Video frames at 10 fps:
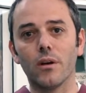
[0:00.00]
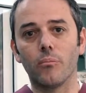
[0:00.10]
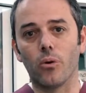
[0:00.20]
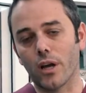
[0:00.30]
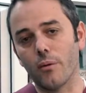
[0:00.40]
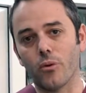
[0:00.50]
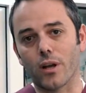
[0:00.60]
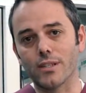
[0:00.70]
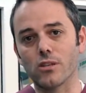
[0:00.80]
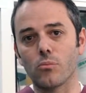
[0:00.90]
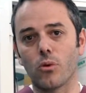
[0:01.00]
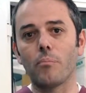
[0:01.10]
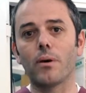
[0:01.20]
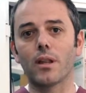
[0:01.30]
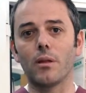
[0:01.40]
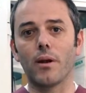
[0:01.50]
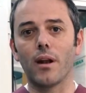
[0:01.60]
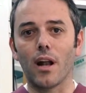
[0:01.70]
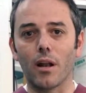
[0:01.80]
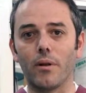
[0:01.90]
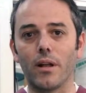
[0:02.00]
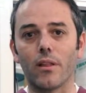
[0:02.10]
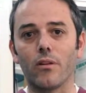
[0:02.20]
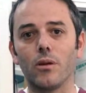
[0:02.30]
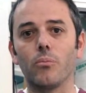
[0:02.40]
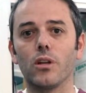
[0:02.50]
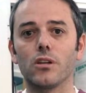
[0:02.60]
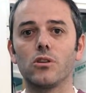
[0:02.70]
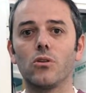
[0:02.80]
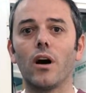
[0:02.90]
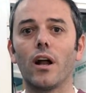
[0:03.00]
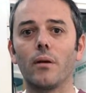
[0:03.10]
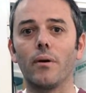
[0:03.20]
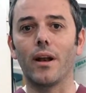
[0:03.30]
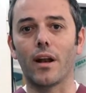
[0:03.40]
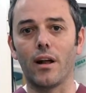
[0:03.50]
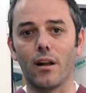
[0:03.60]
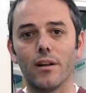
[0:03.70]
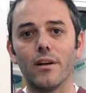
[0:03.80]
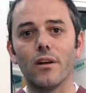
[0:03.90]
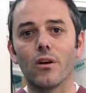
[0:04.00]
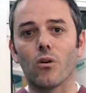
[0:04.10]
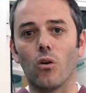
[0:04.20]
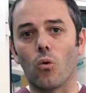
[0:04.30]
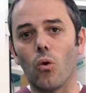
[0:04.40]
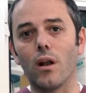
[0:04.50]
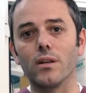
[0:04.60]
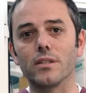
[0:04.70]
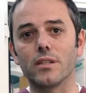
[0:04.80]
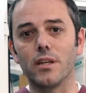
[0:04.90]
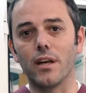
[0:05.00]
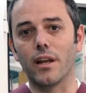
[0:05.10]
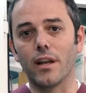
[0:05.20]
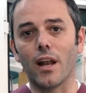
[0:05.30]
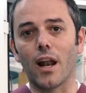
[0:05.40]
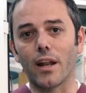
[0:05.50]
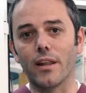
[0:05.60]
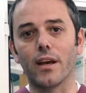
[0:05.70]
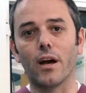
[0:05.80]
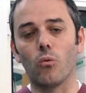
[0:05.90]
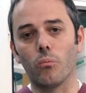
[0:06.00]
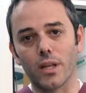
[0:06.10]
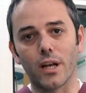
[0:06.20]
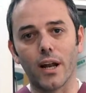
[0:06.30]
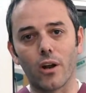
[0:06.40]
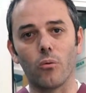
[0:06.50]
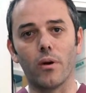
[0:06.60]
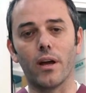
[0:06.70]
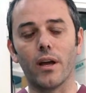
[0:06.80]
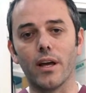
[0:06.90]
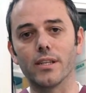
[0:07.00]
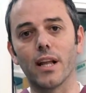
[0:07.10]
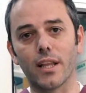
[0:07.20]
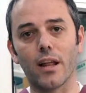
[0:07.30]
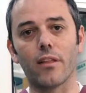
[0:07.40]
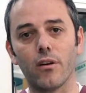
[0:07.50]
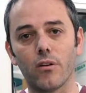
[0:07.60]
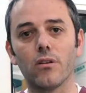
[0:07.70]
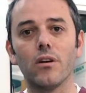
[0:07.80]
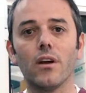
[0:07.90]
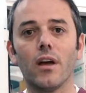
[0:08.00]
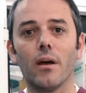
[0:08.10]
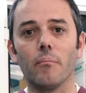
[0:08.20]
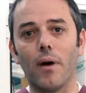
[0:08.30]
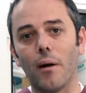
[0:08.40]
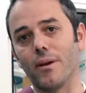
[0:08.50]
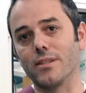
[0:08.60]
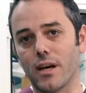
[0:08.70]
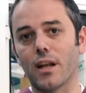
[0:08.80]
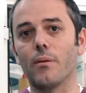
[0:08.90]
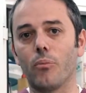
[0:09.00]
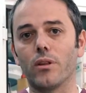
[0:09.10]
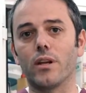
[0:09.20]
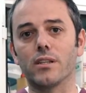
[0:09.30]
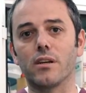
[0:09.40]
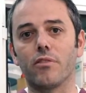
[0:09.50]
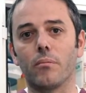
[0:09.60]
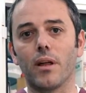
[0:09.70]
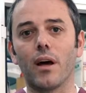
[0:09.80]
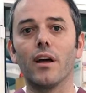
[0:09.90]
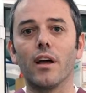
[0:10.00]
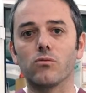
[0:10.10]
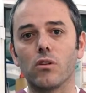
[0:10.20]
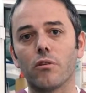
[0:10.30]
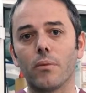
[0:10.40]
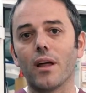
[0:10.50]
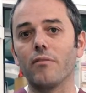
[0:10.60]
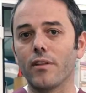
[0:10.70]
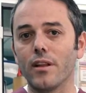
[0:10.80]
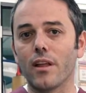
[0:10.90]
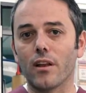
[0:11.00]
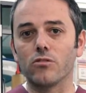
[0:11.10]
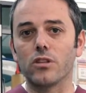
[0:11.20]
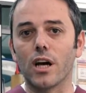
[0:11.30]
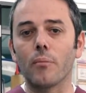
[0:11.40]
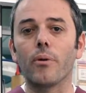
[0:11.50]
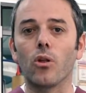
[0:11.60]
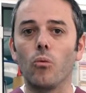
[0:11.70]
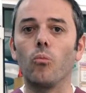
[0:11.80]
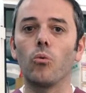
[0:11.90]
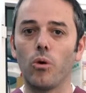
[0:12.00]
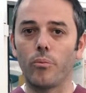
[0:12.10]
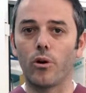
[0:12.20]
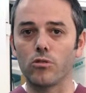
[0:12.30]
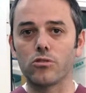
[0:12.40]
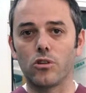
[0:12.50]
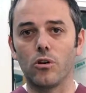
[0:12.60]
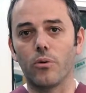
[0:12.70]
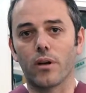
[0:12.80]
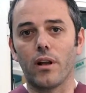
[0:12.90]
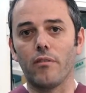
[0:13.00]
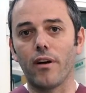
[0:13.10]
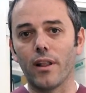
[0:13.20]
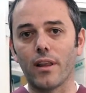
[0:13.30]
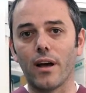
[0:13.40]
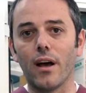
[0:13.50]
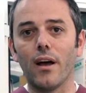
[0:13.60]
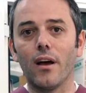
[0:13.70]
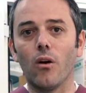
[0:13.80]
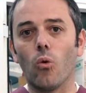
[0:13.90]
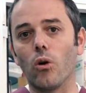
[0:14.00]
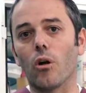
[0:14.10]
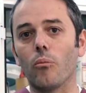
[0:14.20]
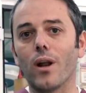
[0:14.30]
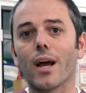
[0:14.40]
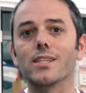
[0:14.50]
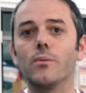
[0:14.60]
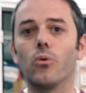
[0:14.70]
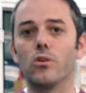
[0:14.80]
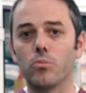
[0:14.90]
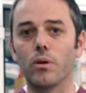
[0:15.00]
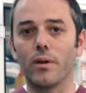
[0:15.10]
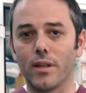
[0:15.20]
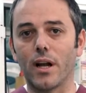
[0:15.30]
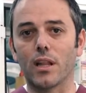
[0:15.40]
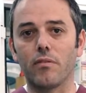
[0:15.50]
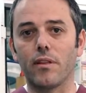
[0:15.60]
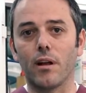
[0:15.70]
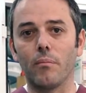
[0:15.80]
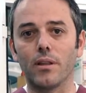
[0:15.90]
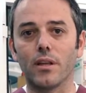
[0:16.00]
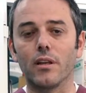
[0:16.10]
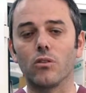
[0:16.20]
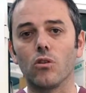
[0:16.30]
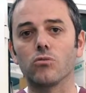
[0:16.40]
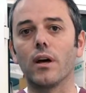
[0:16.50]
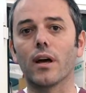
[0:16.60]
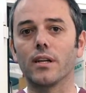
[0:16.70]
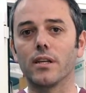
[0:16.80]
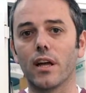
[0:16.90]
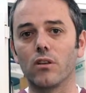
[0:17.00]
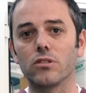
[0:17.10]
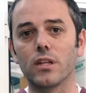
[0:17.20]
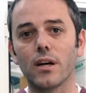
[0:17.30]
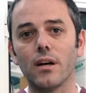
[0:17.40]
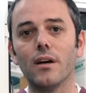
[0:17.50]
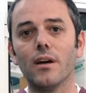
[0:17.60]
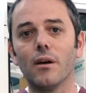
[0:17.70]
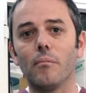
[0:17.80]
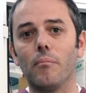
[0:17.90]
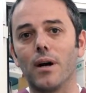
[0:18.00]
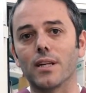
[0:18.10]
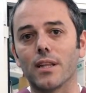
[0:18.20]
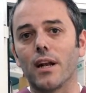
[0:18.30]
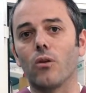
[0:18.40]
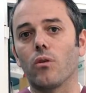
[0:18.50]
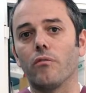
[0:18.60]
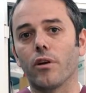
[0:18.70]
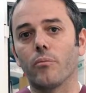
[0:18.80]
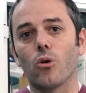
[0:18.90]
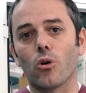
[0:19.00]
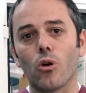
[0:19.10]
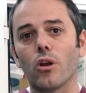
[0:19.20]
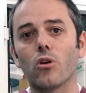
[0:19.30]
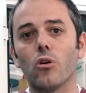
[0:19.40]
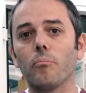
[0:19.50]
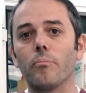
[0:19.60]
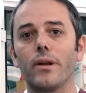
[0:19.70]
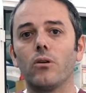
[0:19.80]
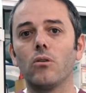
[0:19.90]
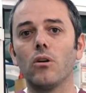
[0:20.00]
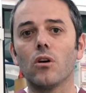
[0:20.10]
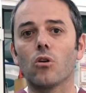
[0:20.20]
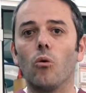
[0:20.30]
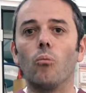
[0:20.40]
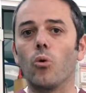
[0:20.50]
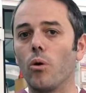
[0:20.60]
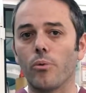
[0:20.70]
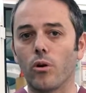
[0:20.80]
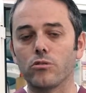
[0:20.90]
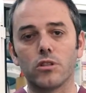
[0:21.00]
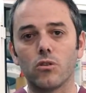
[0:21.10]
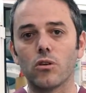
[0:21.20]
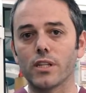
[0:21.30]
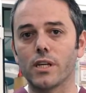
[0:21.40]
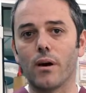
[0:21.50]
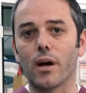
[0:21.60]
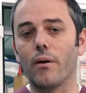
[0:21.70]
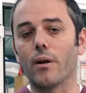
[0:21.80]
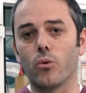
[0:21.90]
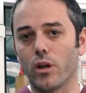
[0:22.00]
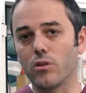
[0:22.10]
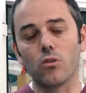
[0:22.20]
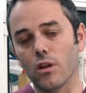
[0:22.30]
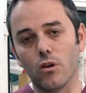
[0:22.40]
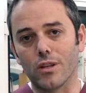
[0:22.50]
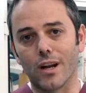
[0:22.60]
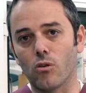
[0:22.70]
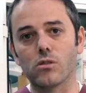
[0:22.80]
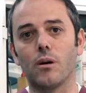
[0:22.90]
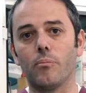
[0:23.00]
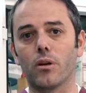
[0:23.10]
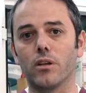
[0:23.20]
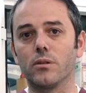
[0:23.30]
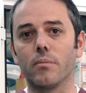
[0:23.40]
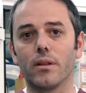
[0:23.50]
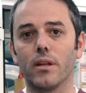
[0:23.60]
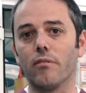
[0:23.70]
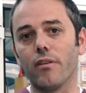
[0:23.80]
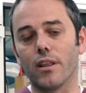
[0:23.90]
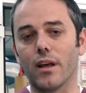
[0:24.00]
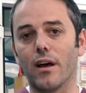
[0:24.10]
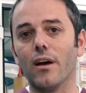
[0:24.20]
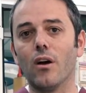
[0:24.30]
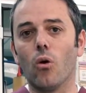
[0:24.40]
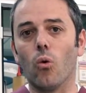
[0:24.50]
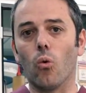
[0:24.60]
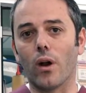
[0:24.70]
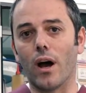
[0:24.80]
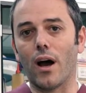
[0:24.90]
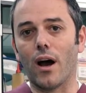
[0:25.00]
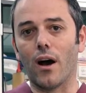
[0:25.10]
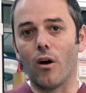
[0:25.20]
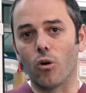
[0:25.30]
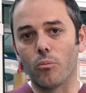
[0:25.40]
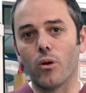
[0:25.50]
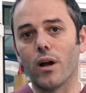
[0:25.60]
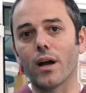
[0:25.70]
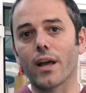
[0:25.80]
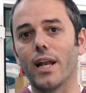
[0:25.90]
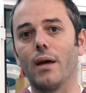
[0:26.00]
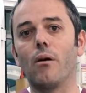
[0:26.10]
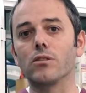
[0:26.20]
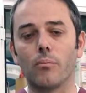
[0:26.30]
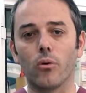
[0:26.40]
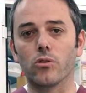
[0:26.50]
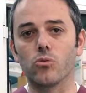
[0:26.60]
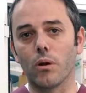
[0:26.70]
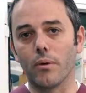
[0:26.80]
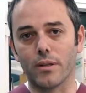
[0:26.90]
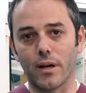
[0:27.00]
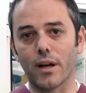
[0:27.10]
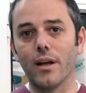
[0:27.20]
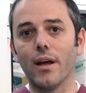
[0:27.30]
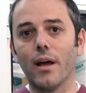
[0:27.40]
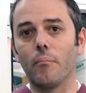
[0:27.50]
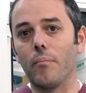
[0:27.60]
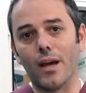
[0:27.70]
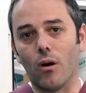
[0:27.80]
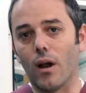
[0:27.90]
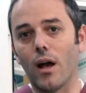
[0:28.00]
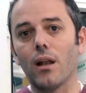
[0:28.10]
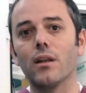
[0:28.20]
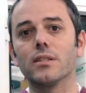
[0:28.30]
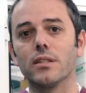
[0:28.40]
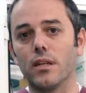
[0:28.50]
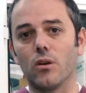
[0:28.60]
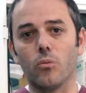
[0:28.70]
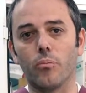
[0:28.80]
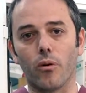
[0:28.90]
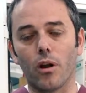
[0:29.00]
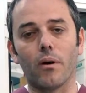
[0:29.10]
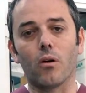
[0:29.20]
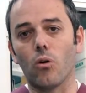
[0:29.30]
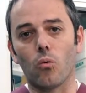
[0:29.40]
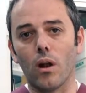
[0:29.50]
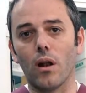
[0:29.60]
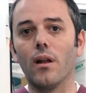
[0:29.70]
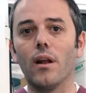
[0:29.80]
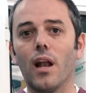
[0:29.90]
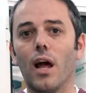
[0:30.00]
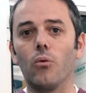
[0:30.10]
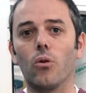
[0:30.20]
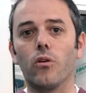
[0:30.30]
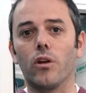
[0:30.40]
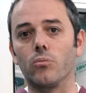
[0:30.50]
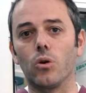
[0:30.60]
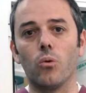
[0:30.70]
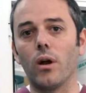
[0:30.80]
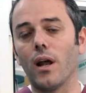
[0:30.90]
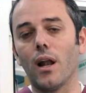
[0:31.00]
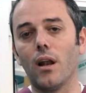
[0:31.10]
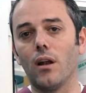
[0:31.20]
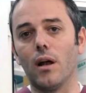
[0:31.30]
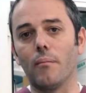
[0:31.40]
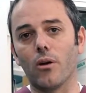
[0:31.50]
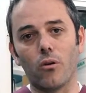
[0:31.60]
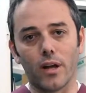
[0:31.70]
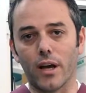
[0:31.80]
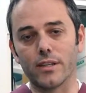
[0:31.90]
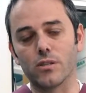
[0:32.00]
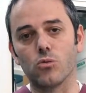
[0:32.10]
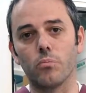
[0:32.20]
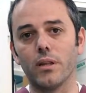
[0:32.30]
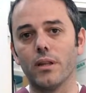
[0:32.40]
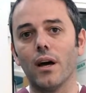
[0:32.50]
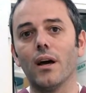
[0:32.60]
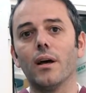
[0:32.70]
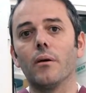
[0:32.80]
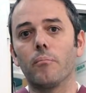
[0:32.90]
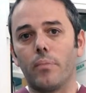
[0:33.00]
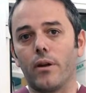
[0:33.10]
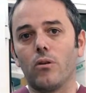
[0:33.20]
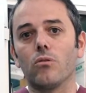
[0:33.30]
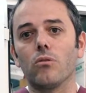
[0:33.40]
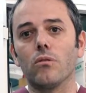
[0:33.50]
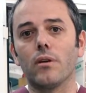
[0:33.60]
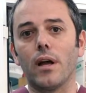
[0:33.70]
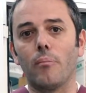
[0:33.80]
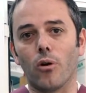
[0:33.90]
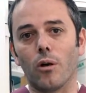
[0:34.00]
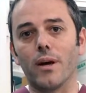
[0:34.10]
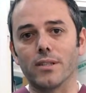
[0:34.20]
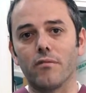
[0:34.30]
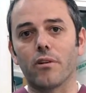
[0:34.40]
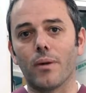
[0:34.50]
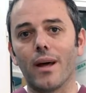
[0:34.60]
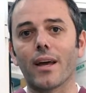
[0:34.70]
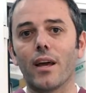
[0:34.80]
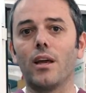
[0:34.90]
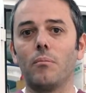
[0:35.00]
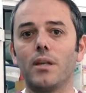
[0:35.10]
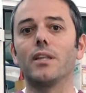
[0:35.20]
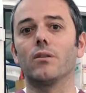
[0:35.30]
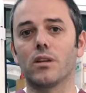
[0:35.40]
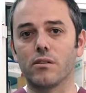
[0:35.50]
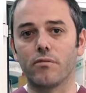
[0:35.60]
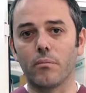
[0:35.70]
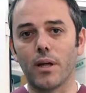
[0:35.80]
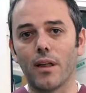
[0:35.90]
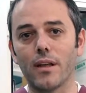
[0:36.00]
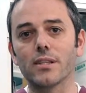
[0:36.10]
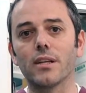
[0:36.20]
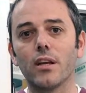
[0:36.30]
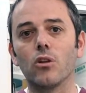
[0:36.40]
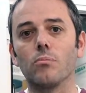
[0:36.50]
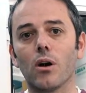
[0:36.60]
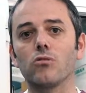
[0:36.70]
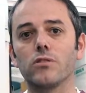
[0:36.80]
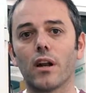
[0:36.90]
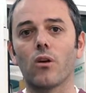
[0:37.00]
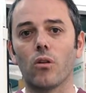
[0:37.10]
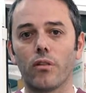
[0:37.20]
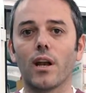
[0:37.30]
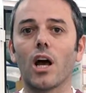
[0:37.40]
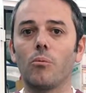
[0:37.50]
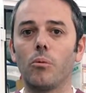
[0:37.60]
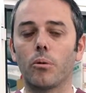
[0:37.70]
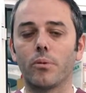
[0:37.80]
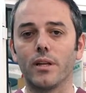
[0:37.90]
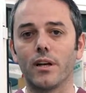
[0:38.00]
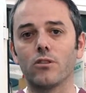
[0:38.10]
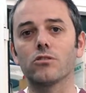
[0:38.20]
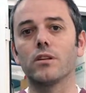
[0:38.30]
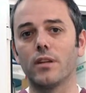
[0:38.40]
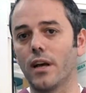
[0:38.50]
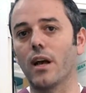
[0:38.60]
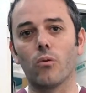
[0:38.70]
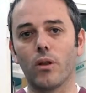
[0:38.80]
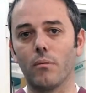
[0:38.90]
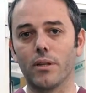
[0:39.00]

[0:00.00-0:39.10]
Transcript: ¿Por qué? Porque estas hormonas participan en la eliminación de potasio a nivel renal, con lo cual si en la analítica un veterinario ve esa alteración, va a pensar que puede tener esa enfermedad. Es una enfermedad difícil de diagnosticar, pero de muy buen pronóstico, porque le falta una hormona que se puede suplementar artificialmente. Entonces, una vez que se diagnostica, vas a tener un enfermo crónico, pero con muy buen pronóstico, que se va a acabar muriendo de otra cosa, porque simplemente le falta una hormona que le vamos a poder suplementar vía oral sin ningún problema, con lo cual la evolución es muy buena, la mejoría es estupenda, pero el problema de esta enfermedad es que imita a otras enfermedades y nos va a costar reconocerla como propietarios y hay que acudir al